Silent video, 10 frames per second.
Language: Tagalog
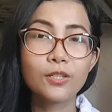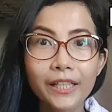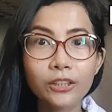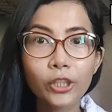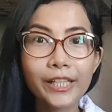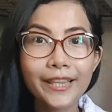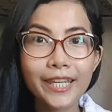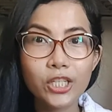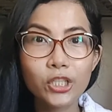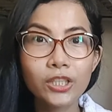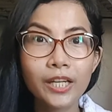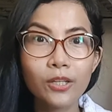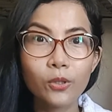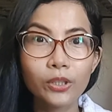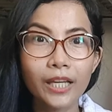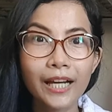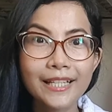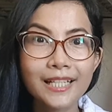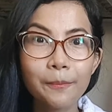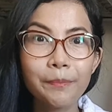Parent orientation ngayon, ang
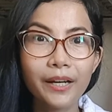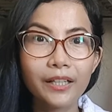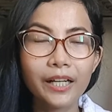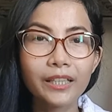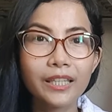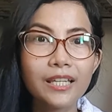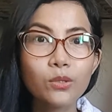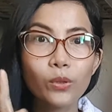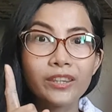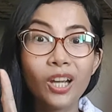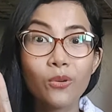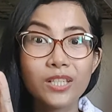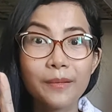isang parent is 1,000